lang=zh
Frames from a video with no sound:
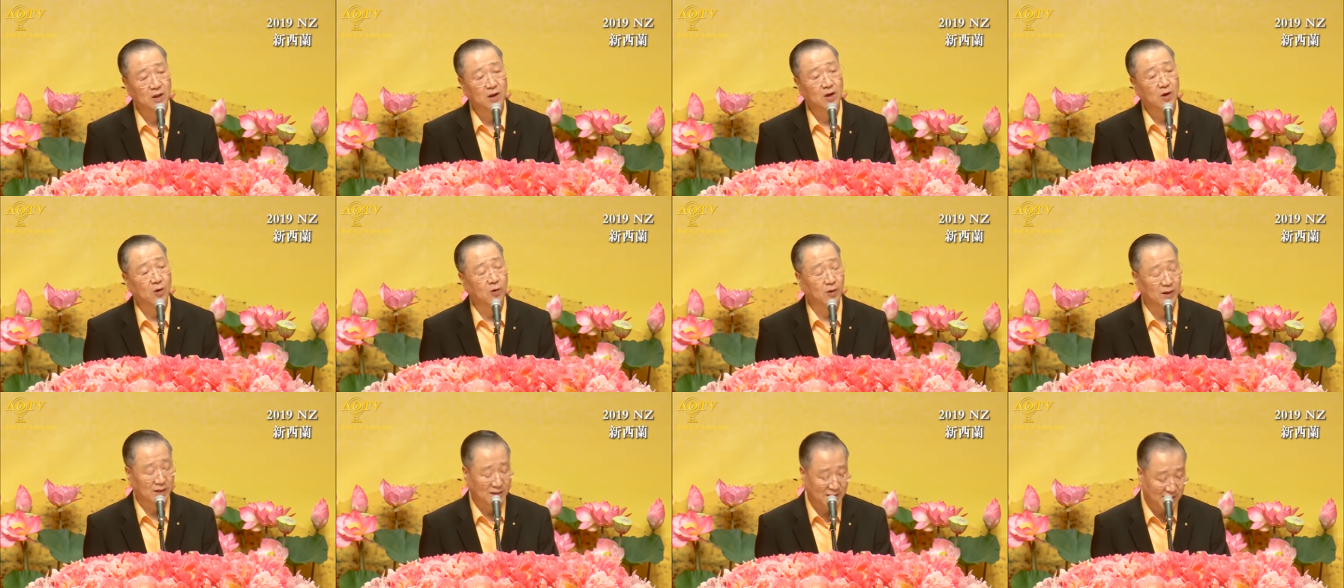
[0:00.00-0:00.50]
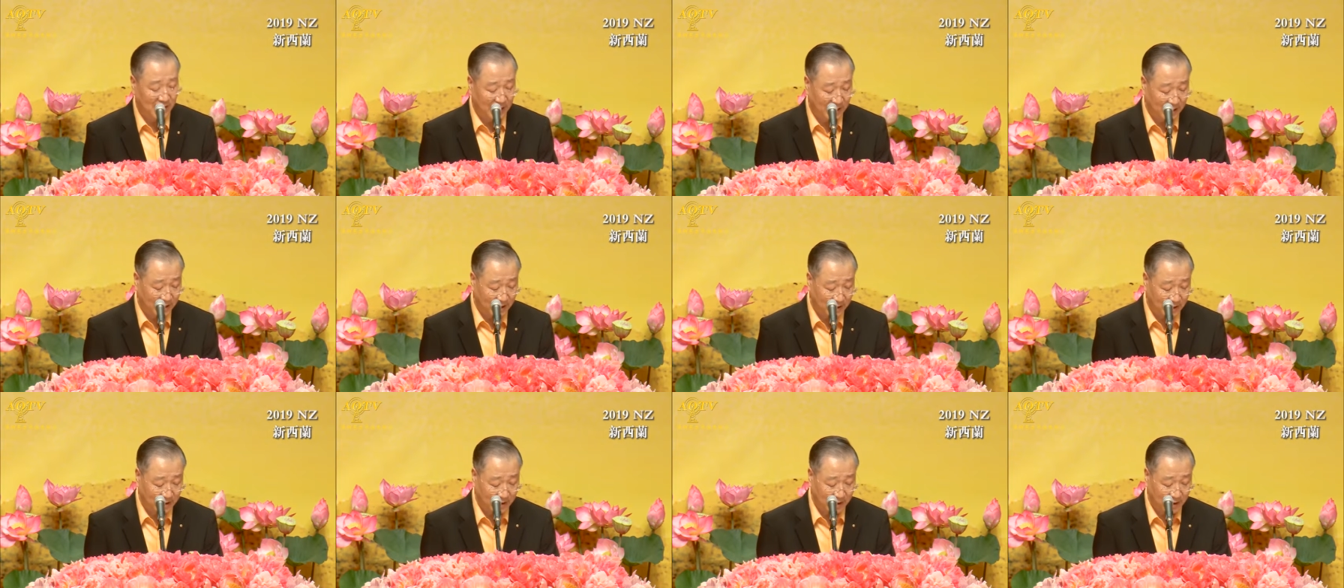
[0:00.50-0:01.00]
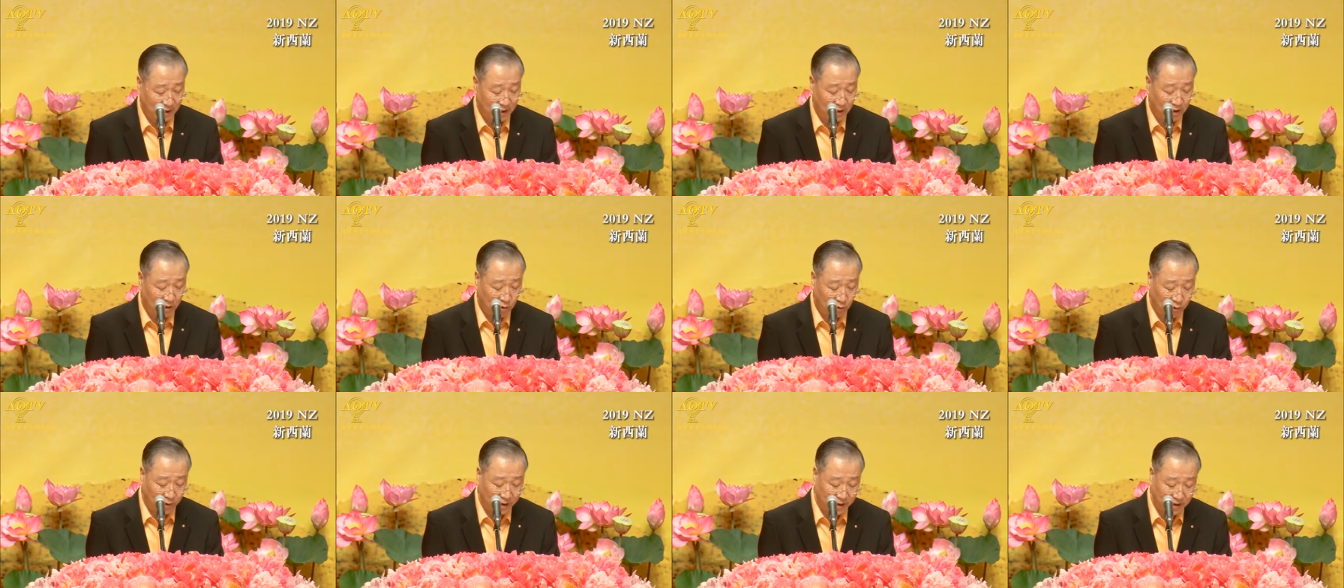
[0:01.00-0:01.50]
会在一个
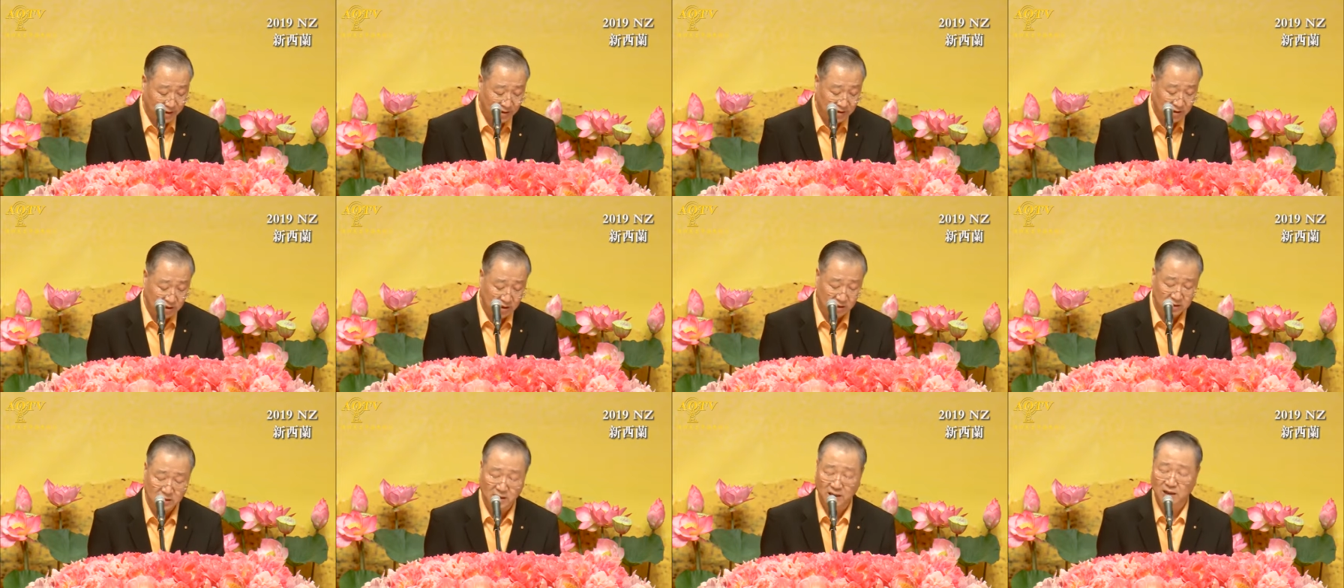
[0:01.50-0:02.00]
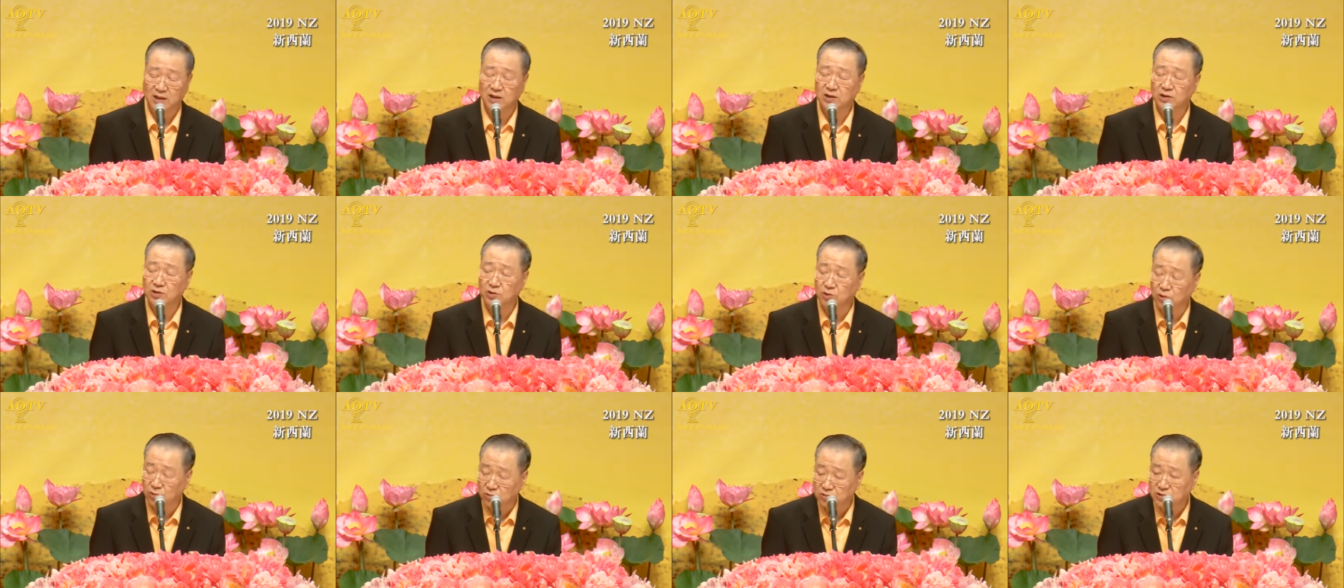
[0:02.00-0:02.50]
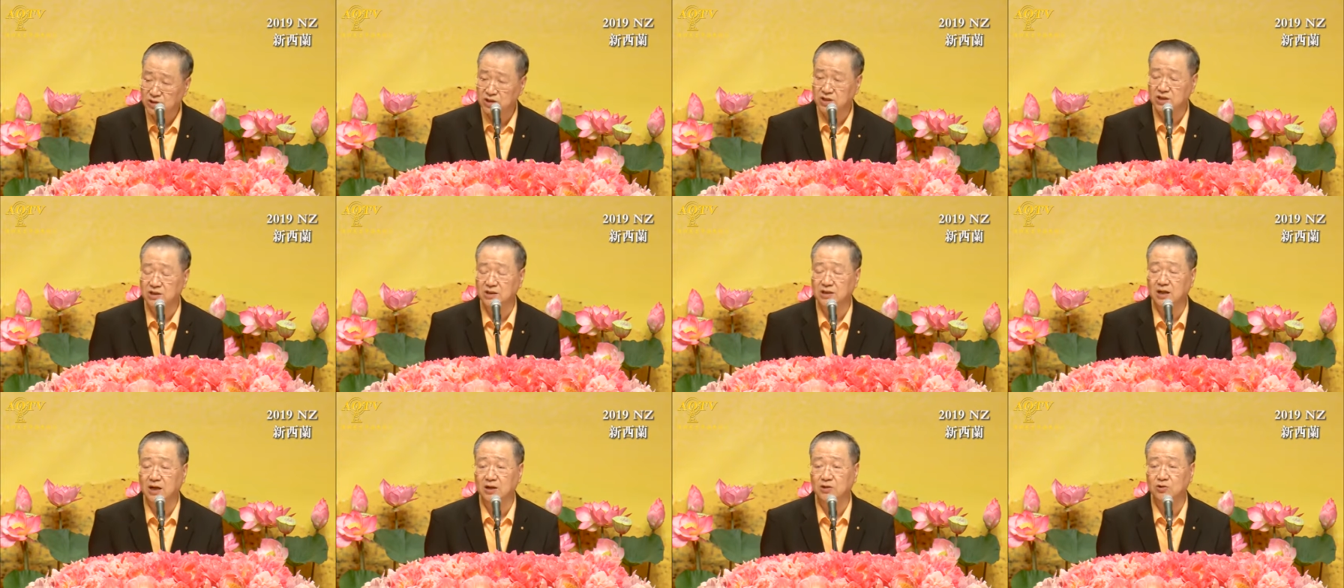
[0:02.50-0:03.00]
规则的容器
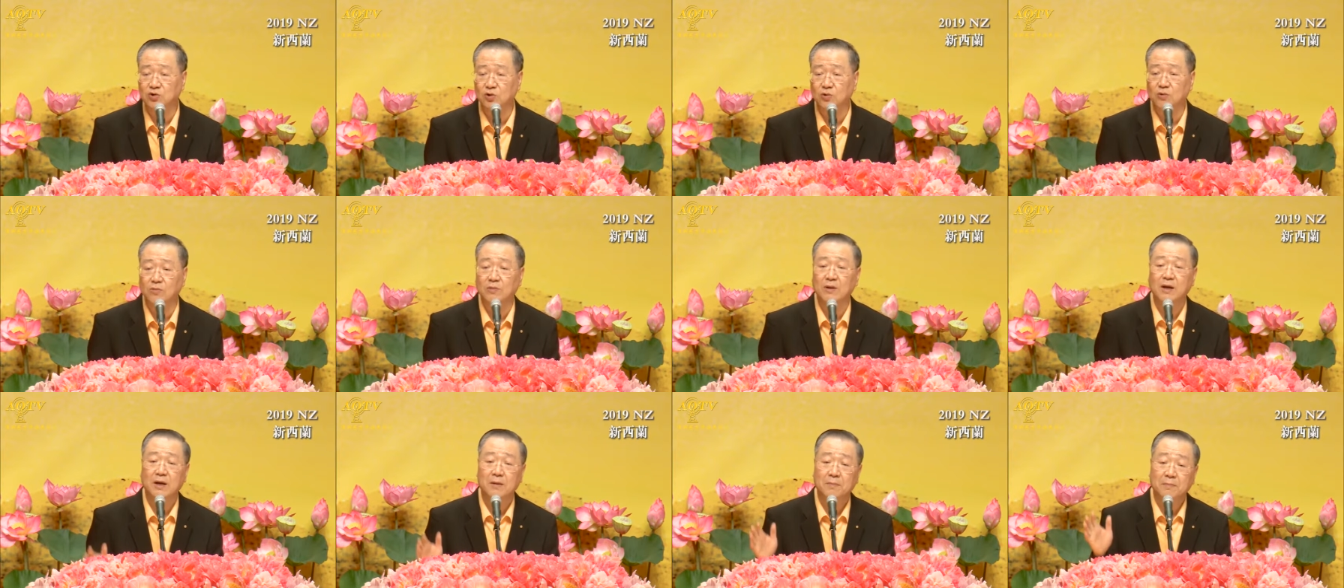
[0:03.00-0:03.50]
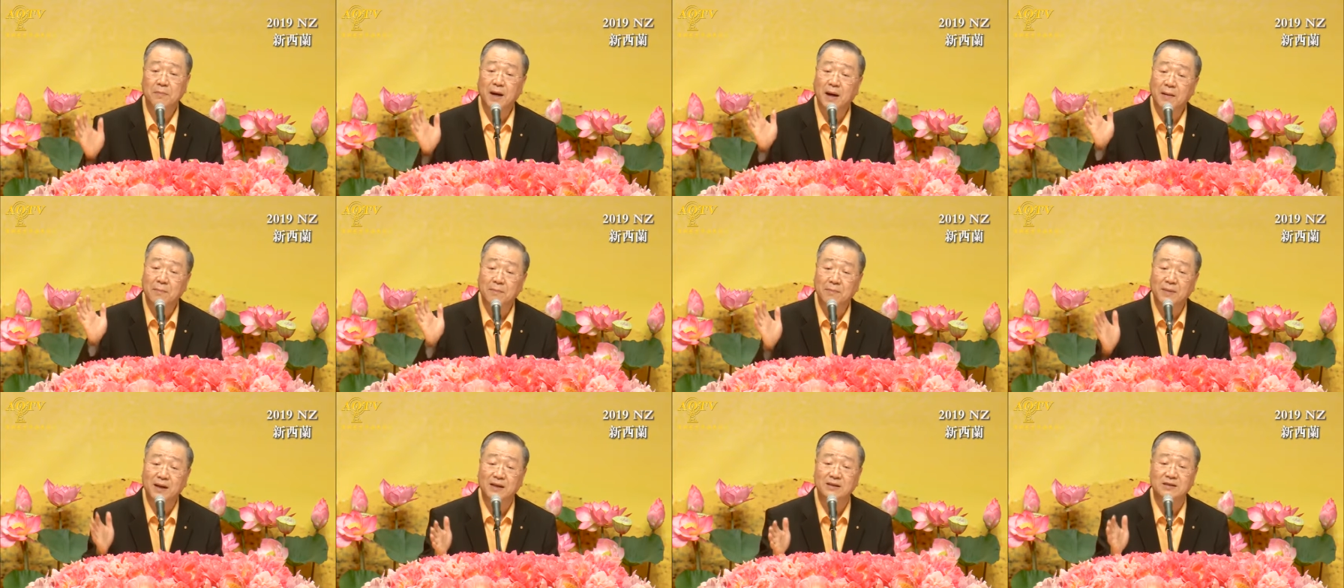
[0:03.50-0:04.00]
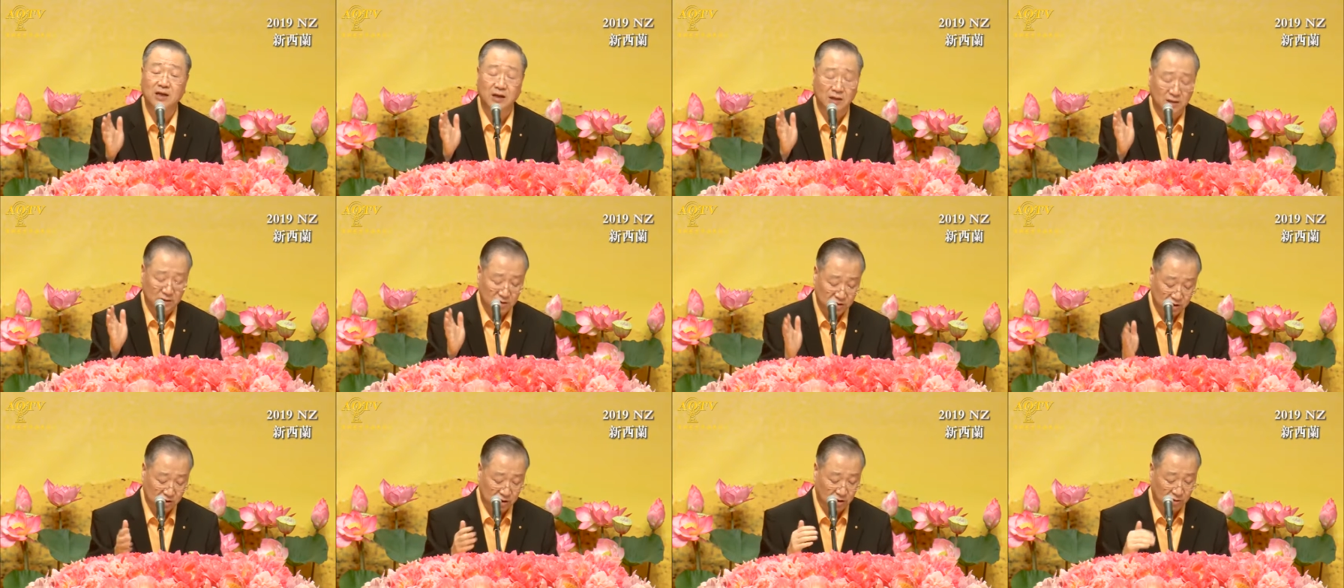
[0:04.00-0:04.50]
当中，慢慢的
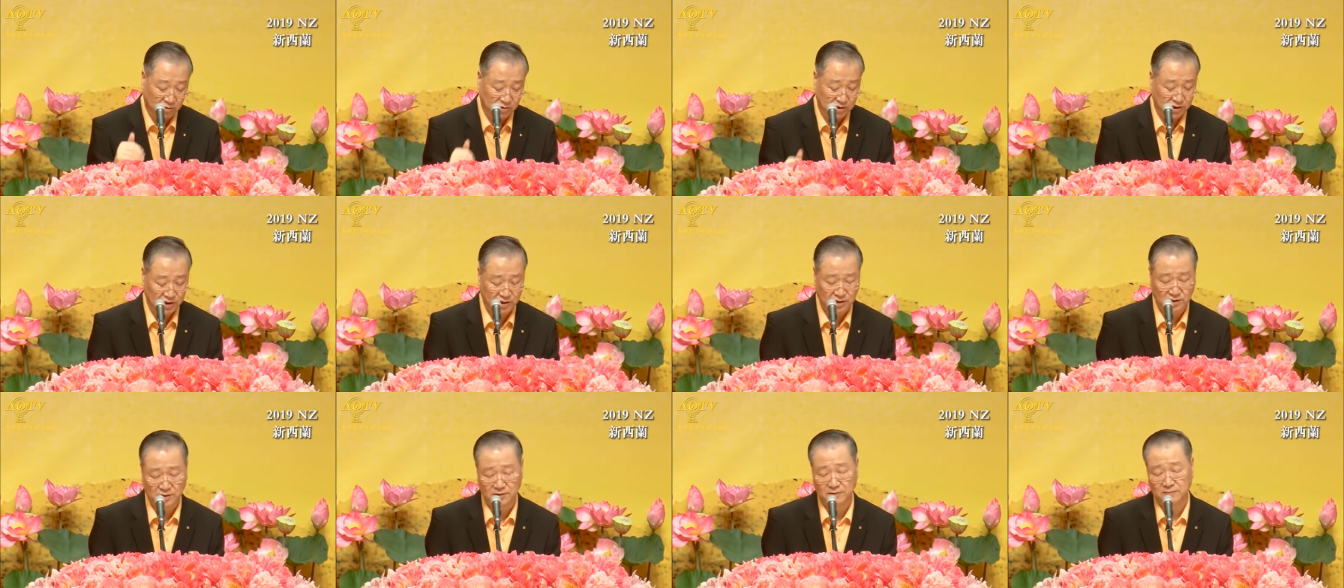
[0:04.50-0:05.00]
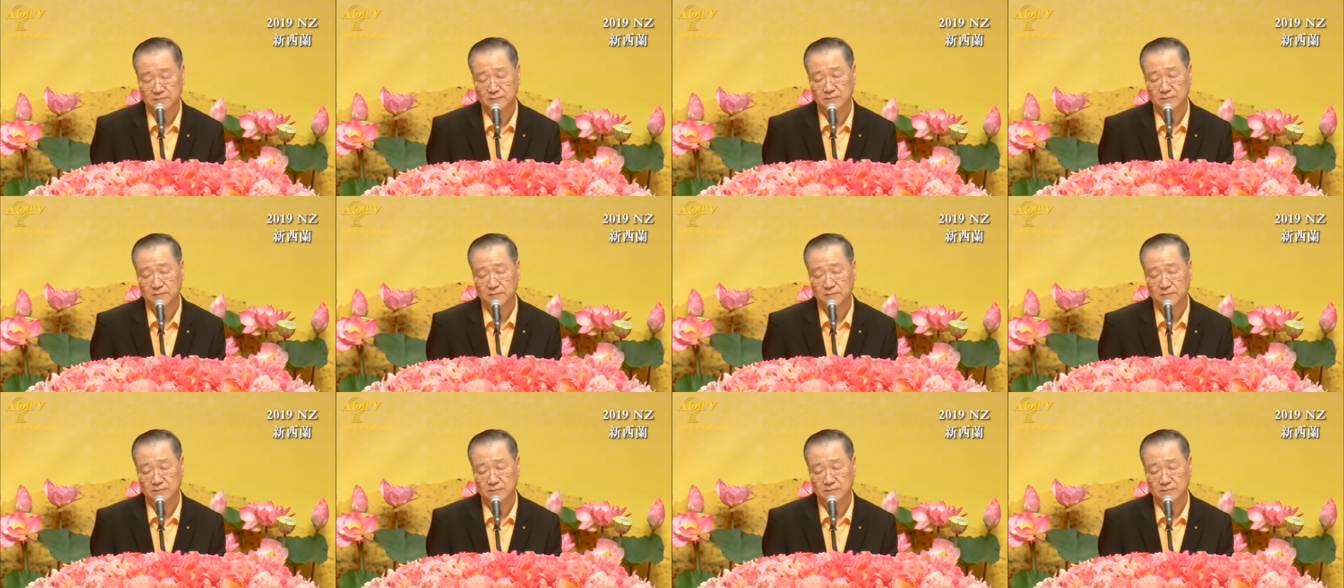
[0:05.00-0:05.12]
消失。